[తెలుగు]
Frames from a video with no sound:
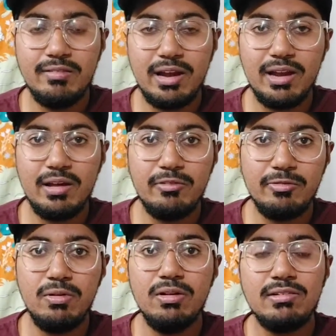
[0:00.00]
వాళ్ళ
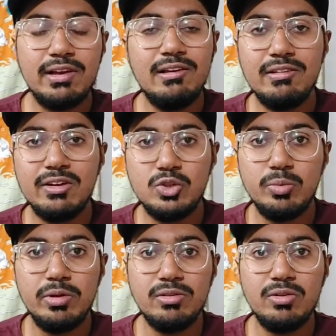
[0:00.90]
ఫుల్ స్కిల్స్ని
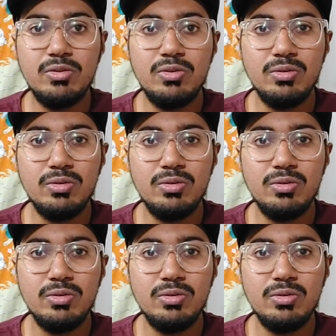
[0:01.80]
చూపిస్తూ